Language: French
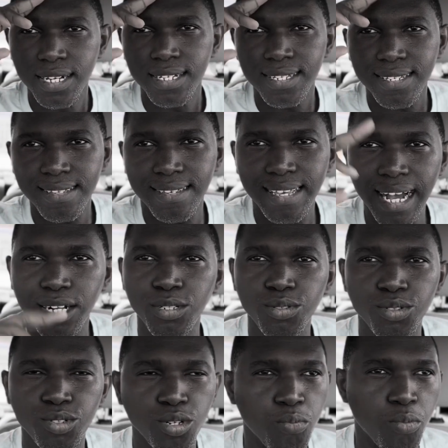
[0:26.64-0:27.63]

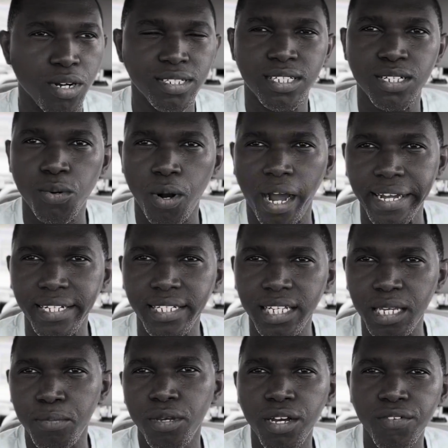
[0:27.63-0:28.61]
Salut, moi c'est Warren
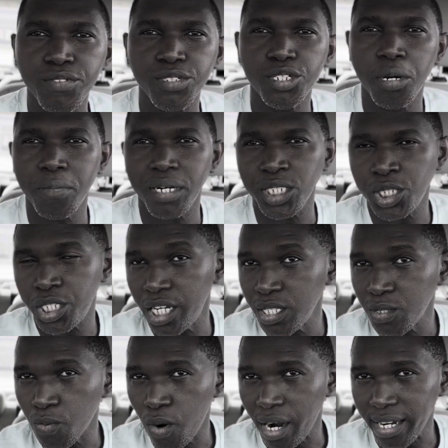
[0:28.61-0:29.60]
et bienvenue dans ma
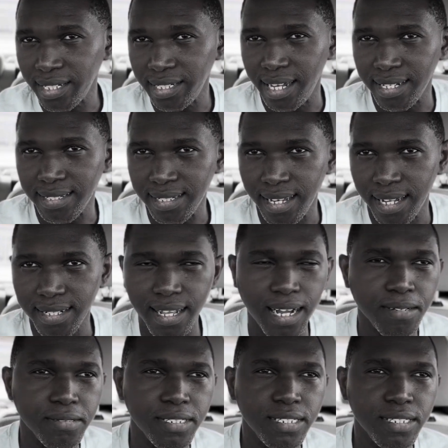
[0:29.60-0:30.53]
chaîne Warren et Asiana.